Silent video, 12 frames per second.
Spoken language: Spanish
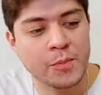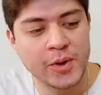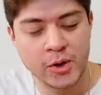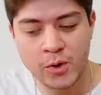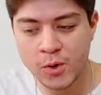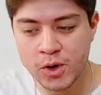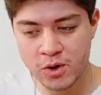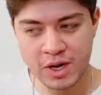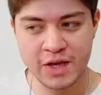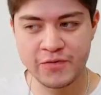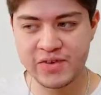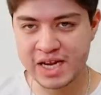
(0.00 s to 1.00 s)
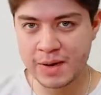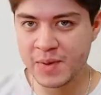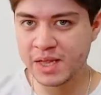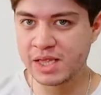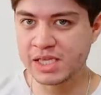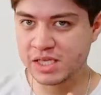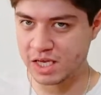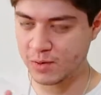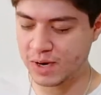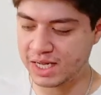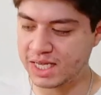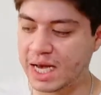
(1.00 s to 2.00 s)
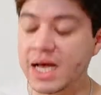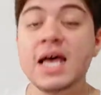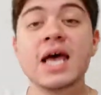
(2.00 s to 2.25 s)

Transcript: pero creo que finalmente se llegó el día.